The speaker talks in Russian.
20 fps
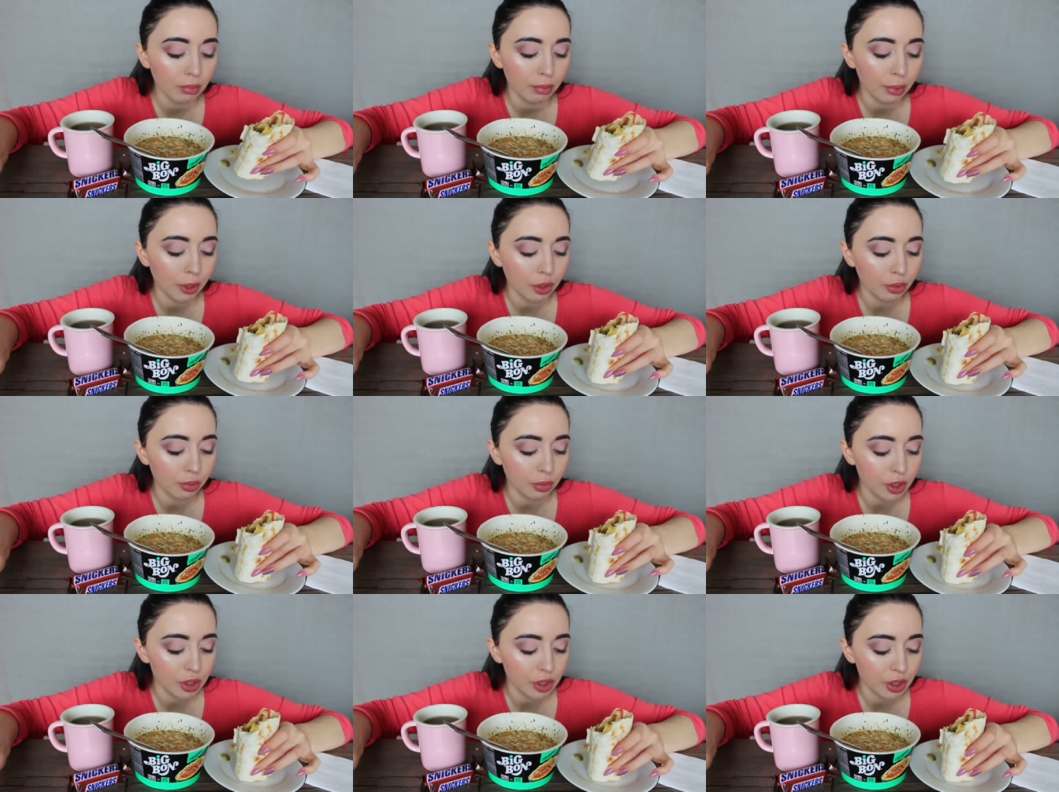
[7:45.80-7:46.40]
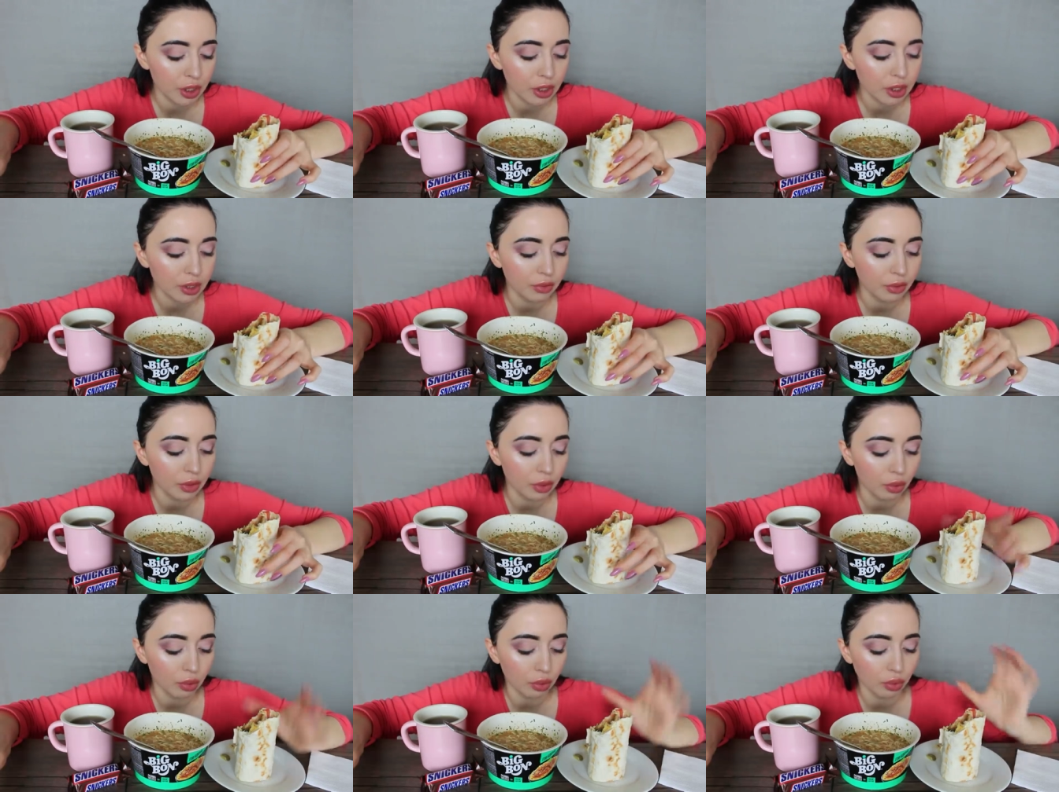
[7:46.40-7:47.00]
Поэтому,
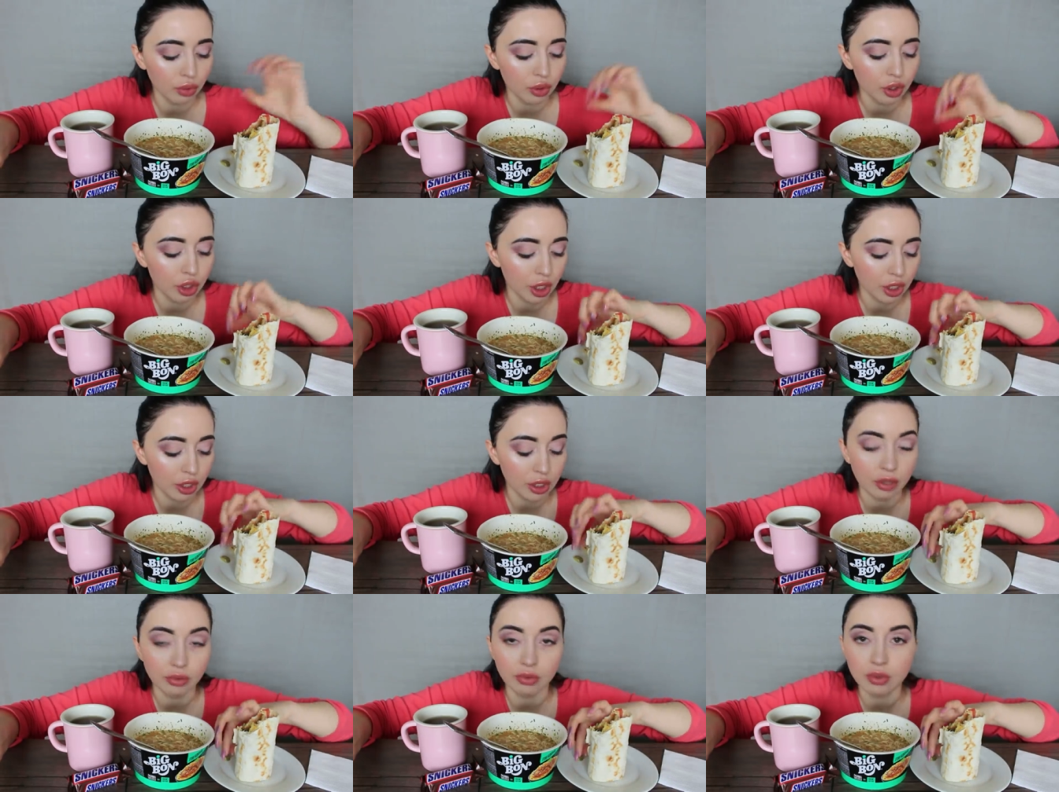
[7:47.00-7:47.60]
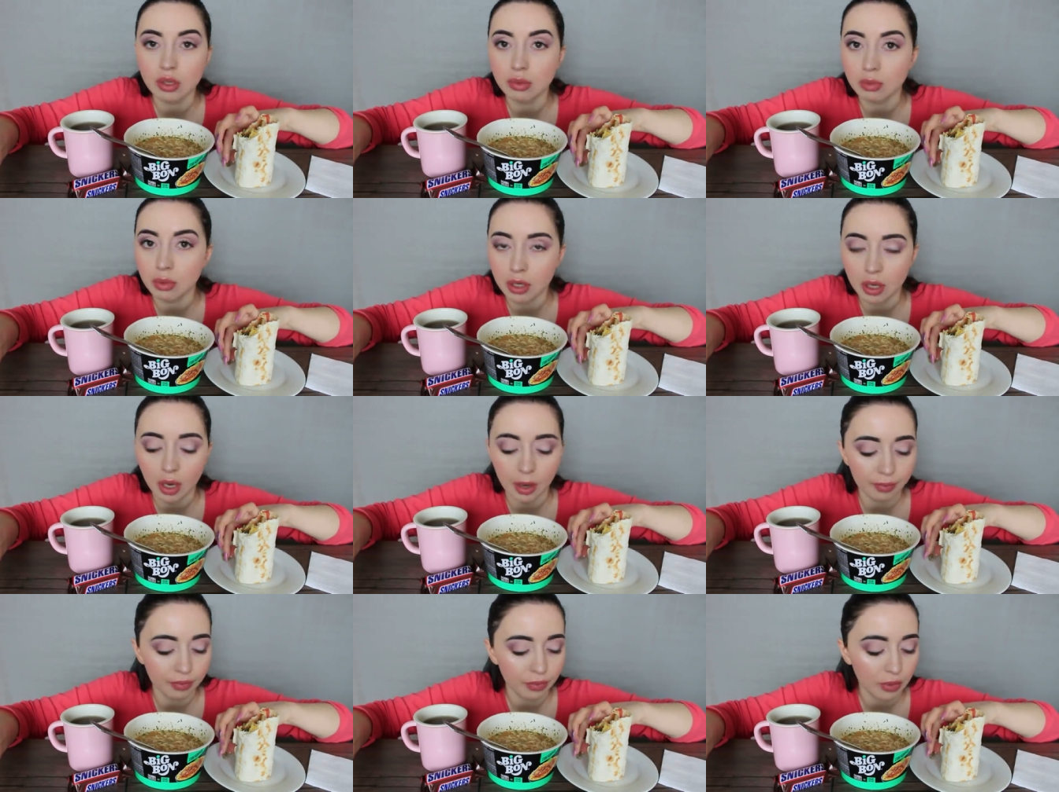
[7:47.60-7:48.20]
естественно, он счастлив за
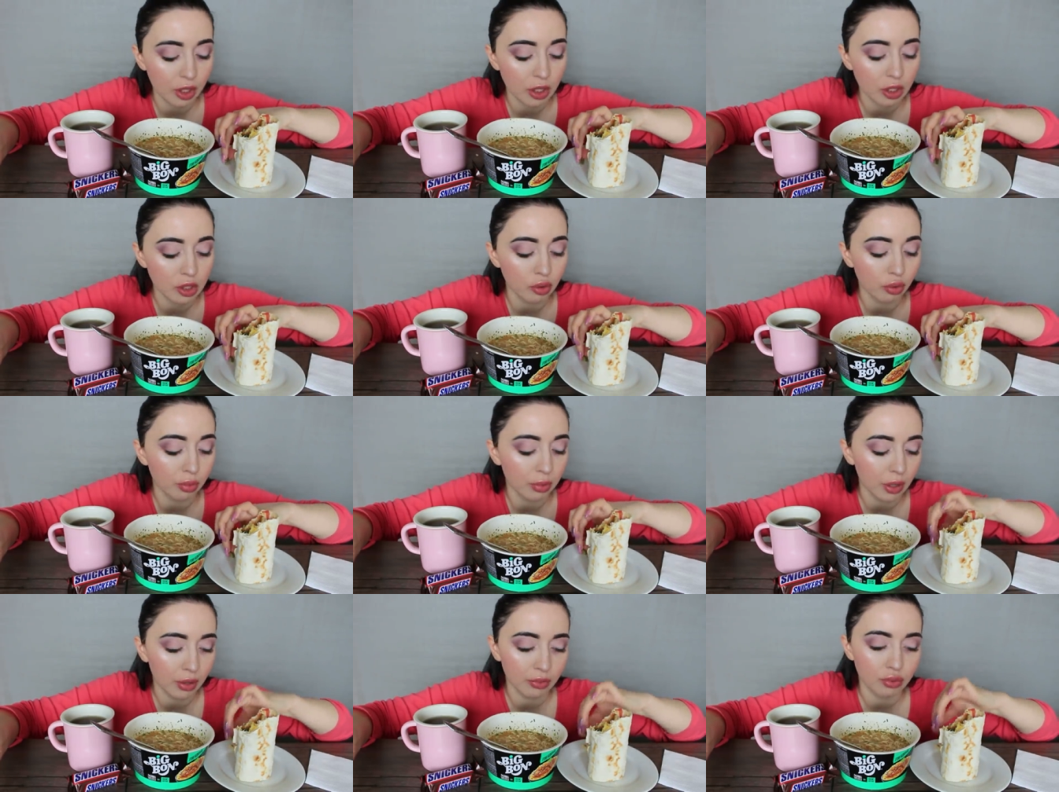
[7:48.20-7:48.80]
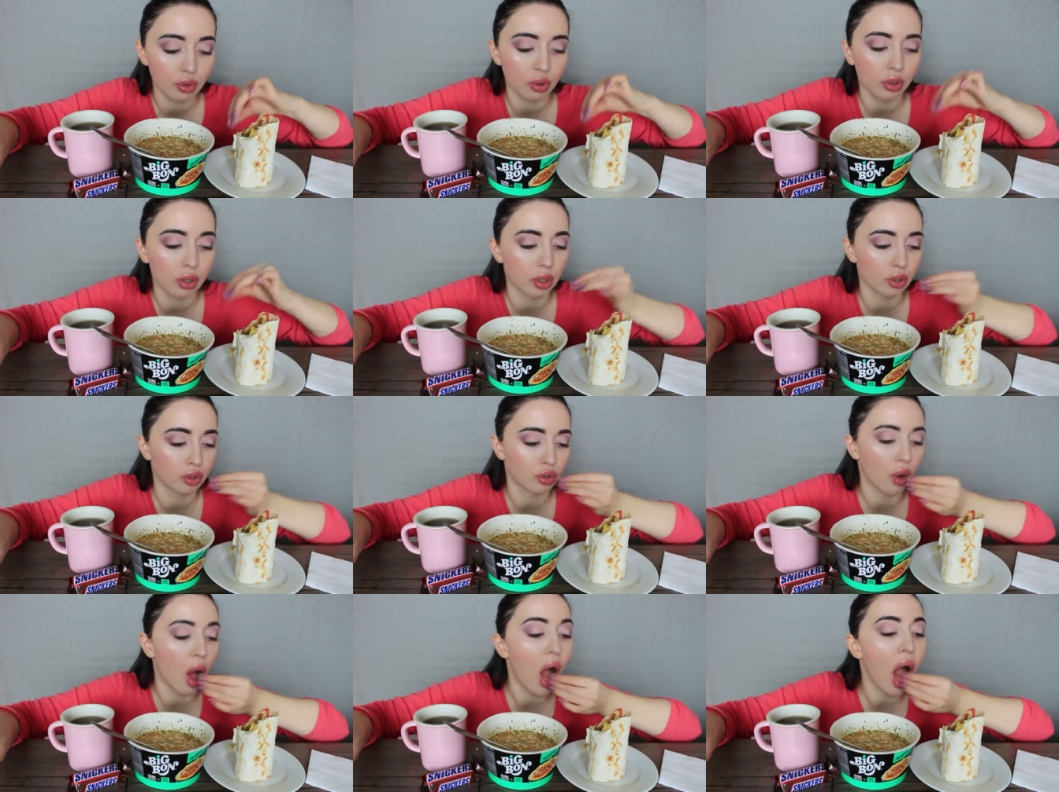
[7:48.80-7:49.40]
меня, если у меня все
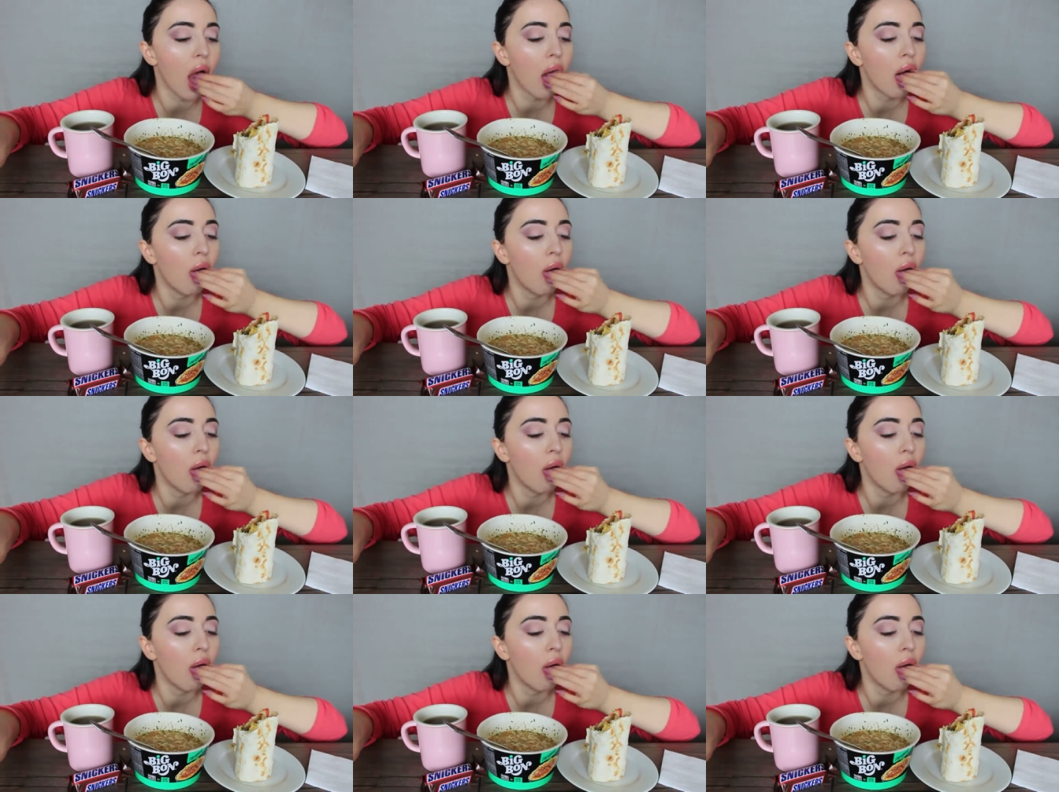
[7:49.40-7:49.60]
хорошо.